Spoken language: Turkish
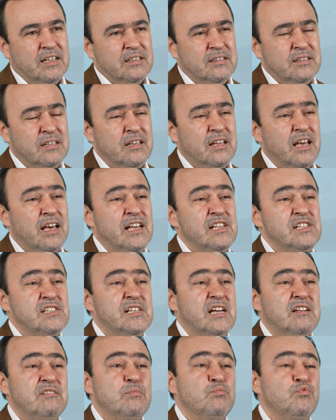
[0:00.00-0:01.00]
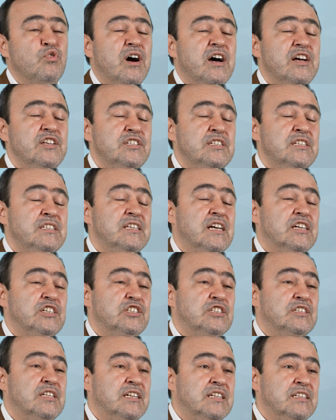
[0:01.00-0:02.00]
etti. Ensar ve muhacirin
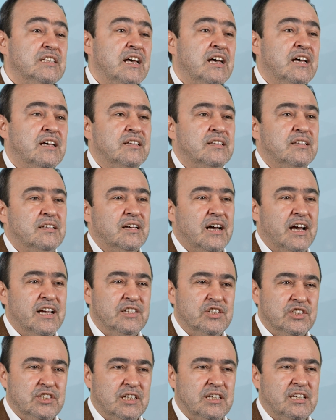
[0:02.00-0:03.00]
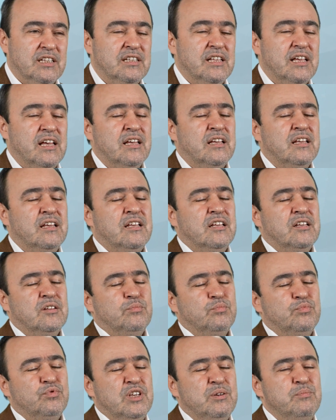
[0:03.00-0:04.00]
yaşlıları da aynı şekilde
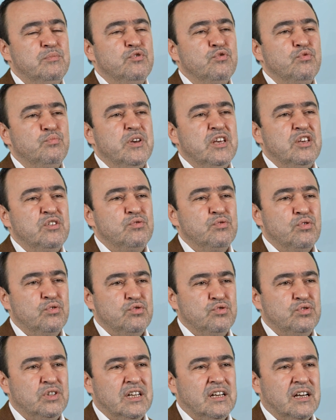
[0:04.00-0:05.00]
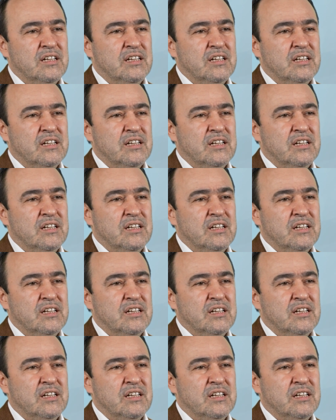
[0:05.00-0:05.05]
bu İbni Übey'in görüşüne